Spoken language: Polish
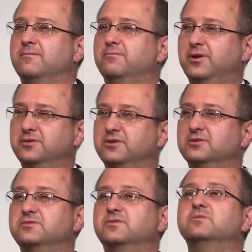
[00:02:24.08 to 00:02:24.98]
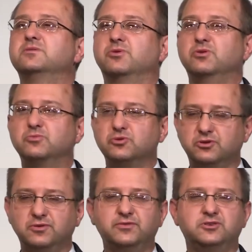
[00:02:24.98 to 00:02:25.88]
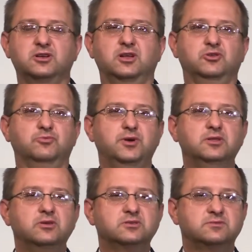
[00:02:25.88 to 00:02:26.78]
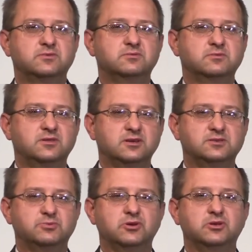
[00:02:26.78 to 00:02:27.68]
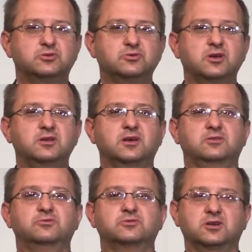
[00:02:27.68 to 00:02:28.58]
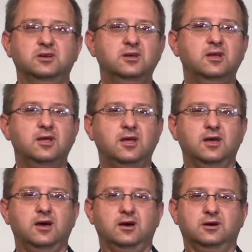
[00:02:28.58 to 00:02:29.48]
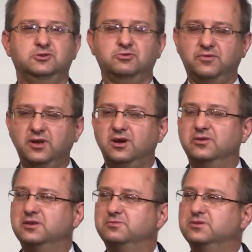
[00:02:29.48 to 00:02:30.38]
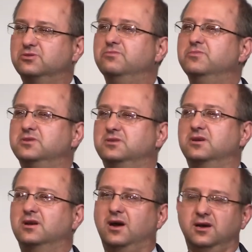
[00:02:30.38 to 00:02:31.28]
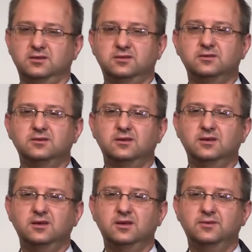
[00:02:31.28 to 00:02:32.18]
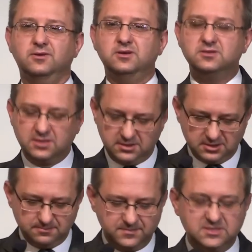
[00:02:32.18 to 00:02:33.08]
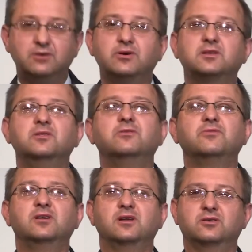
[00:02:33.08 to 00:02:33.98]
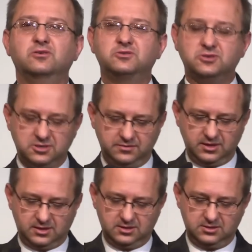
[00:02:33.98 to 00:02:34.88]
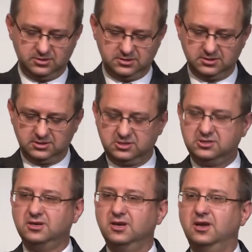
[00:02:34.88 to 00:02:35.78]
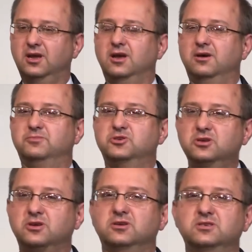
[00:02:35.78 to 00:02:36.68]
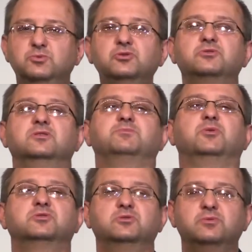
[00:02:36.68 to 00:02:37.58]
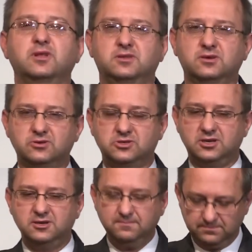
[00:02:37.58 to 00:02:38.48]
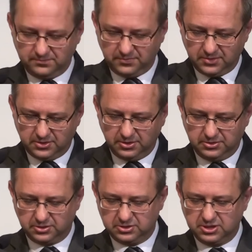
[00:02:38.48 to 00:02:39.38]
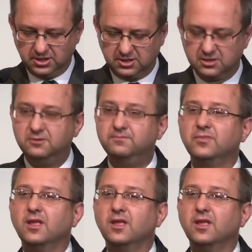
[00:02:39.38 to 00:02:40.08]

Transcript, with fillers: będąc w tym swoim drugim wcieleniu, będąc w tym, tej swojej drugiej naturze, człowieka o nazwisku Mr. Hyde. No niestety cała ta nowela kończy się w taki dosyć przykry i smutny sposób, dlatego że dr Jekyll